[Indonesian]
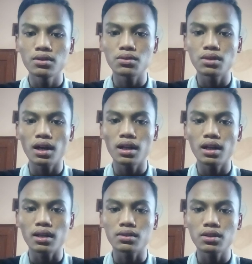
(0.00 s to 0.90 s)
Tunangan
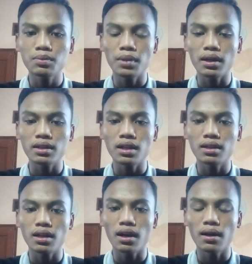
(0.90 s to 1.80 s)
Harto sebagai
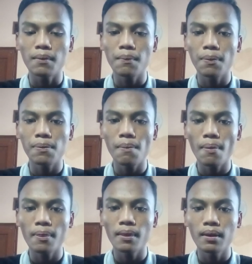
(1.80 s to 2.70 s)
Sandra.
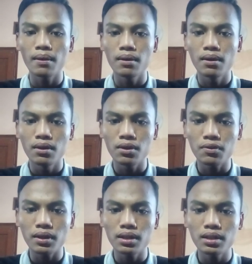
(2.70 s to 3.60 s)

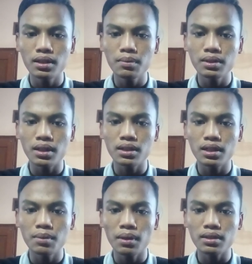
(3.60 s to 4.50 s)
Novel ini menjadi
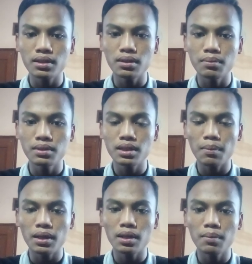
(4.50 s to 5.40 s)
klimaksnya,
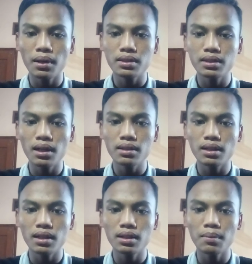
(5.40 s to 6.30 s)
mencapai klimaksnya
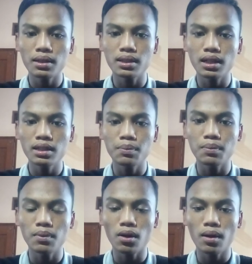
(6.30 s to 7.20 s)
saat kemerdekaan
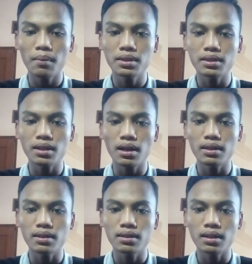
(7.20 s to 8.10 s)

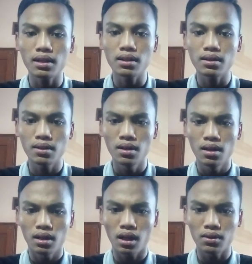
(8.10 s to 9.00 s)
diproklamasikan dan
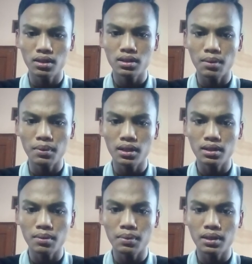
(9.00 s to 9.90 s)
gaungnya sampai ke
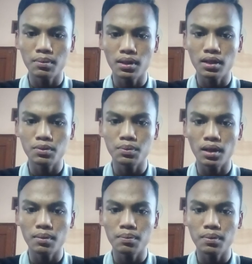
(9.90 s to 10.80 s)
tempat di mana
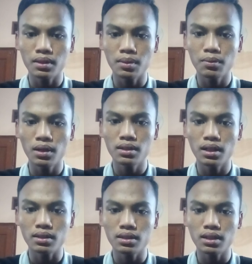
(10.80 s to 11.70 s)
sebuah pertemuan
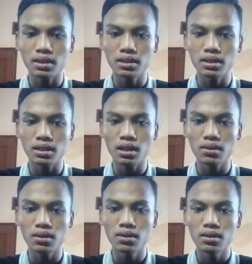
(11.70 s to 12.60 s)
yang tidak diinginkan
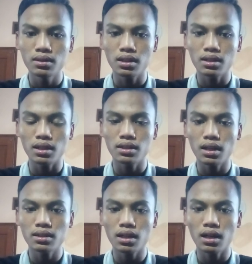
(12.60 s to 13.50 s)
terjadi
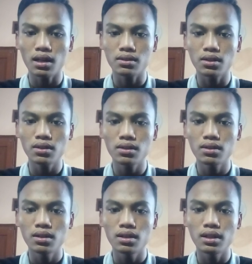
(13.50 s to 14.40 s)
antara Harto,
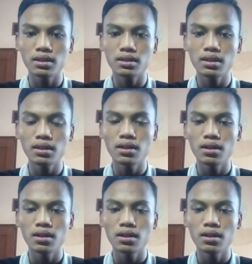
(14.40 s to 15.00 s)
Ningsih,